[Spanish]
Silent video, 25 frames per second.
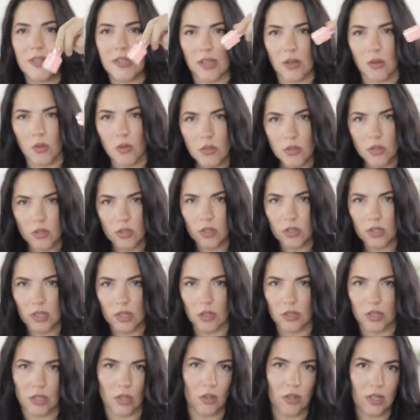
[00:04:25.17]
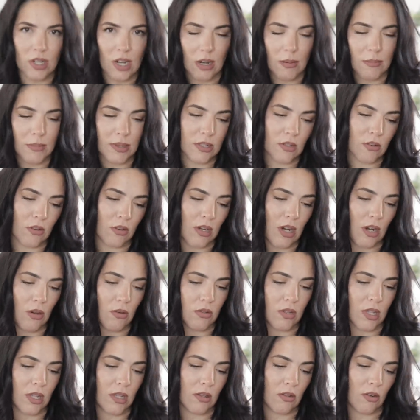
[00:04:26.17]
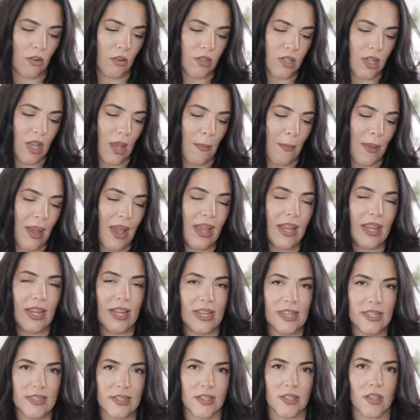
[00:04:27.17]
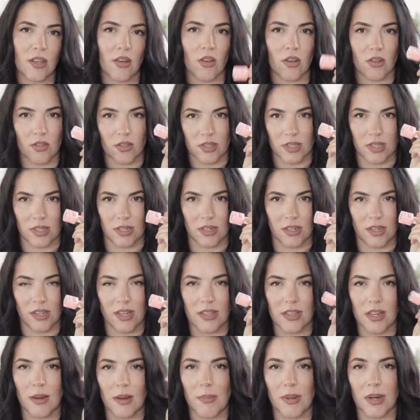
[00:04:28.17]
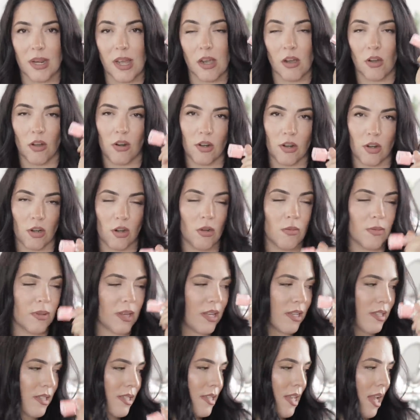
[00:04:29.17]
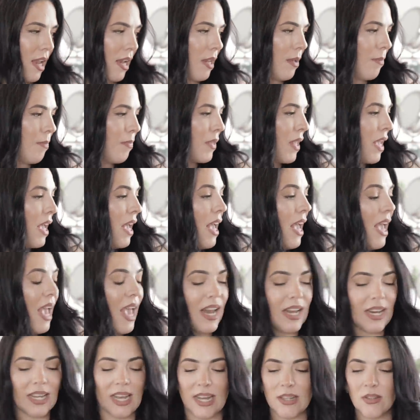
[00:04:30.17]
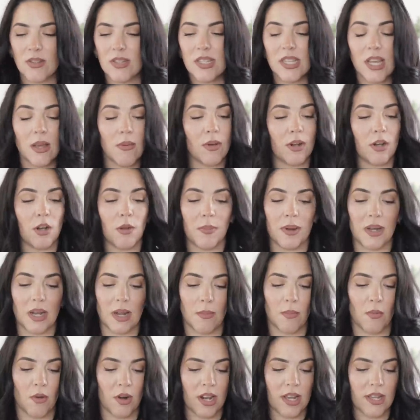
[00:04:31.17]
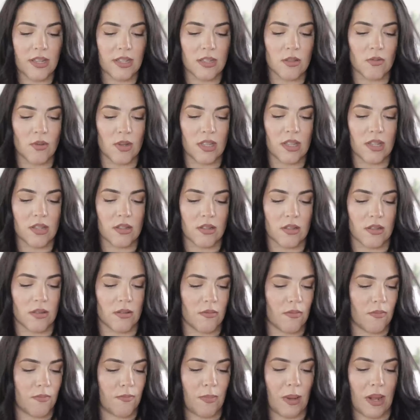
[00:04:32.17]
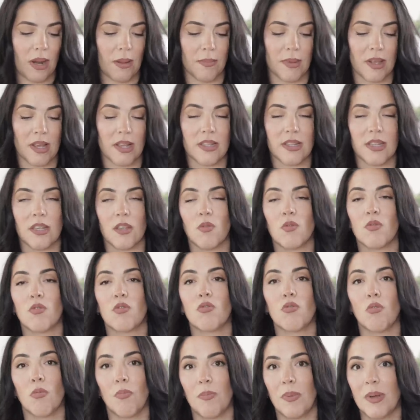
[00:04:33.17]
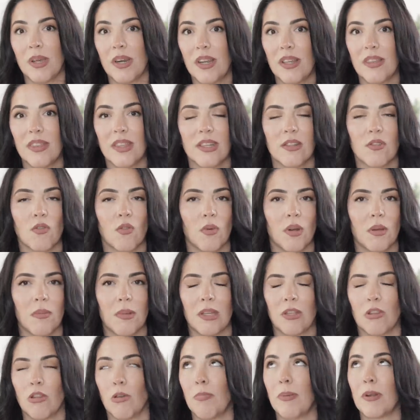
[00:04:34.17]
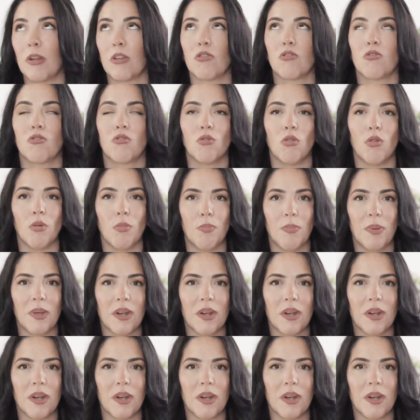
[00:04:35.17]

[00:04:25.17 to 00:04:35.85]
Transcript: justo, o sea, no tengo ni el mes con él usándolo. Se llama East Austin y es de la marca Color Club y es de Sally. El caso es que, bueno, me enamoré de estas toallitas. Para mí han sido un súper descubrimiento, pero súper